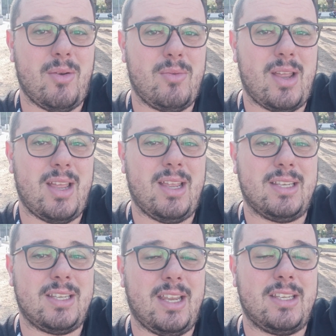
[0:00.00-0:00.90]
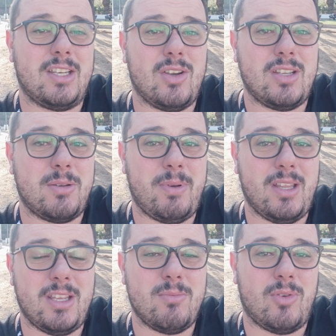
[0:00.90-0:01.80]
unas sesiones de
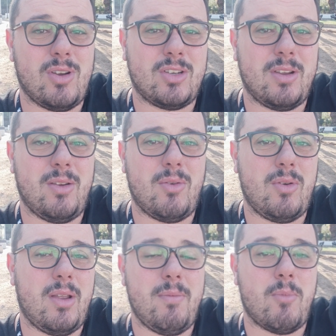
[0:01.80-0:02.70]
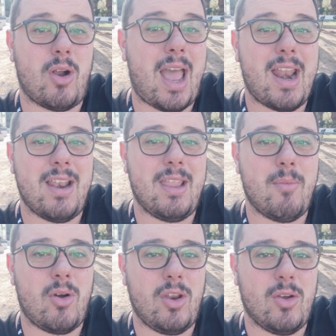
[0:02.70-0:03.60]
espiritismo, unos invocar al
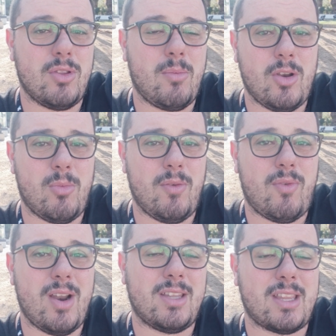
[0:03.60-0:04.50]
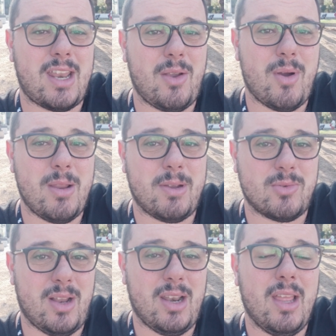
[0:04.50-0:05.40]
demonio, un demonio muy fuerte, tal y cual y pascual.